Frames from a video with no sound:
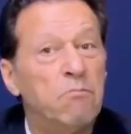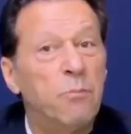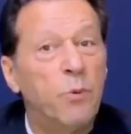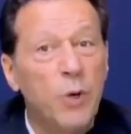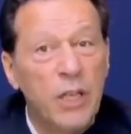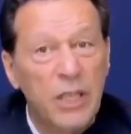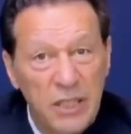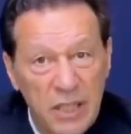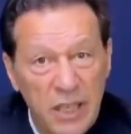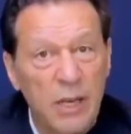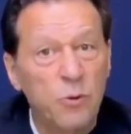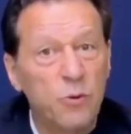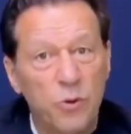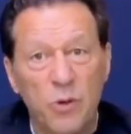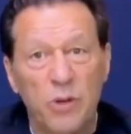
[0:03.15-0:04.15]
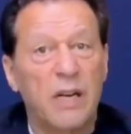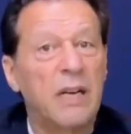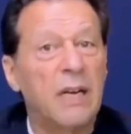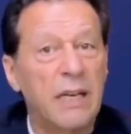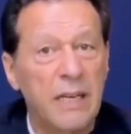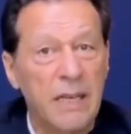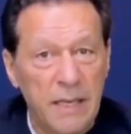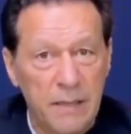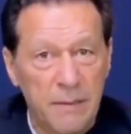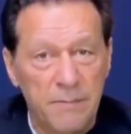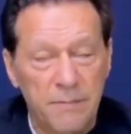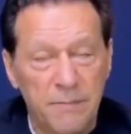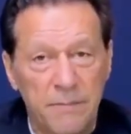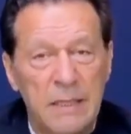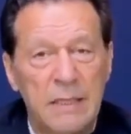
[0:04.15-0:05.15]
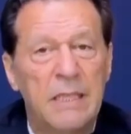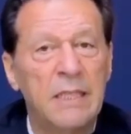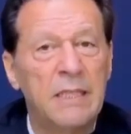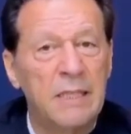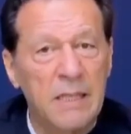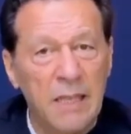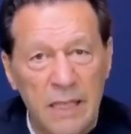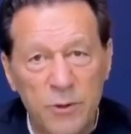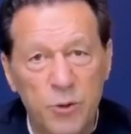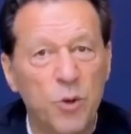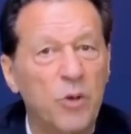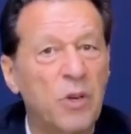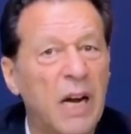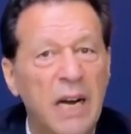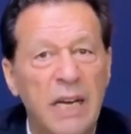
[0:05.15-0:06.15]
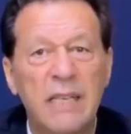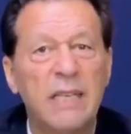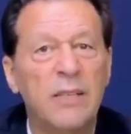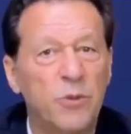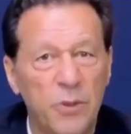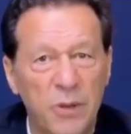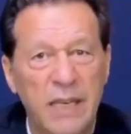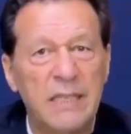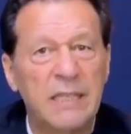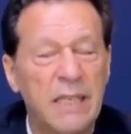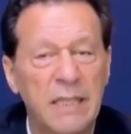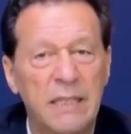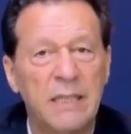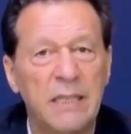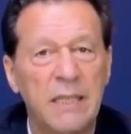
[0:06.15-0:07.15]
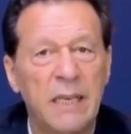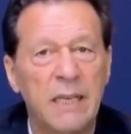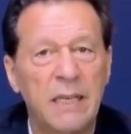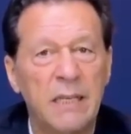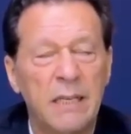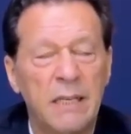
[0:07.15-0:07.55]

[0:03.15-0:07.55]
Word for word: बुरी तरह उनको रखा गया है जिस तरह जो कहानियां सुनाई देती हैं